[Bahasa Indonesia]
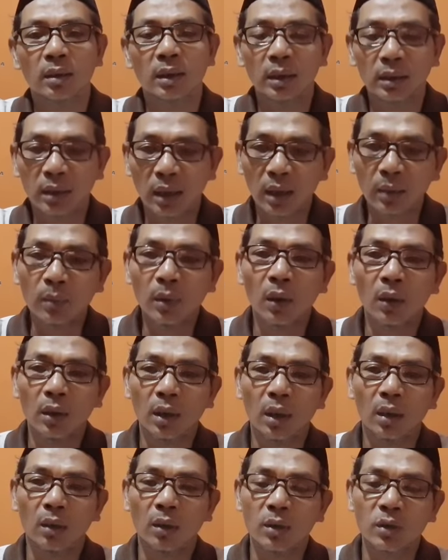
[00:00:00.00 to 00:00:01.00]
diterima
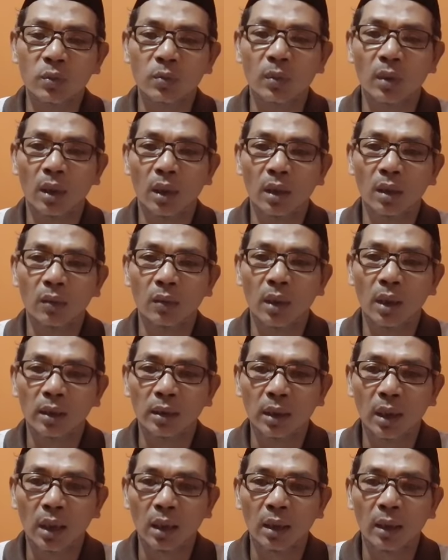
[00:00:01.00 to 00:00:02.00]
oleh Allah Subhanahu wa
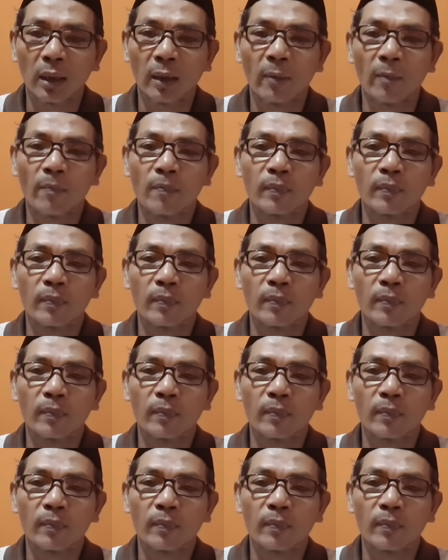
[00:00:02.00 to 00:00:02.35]
taala.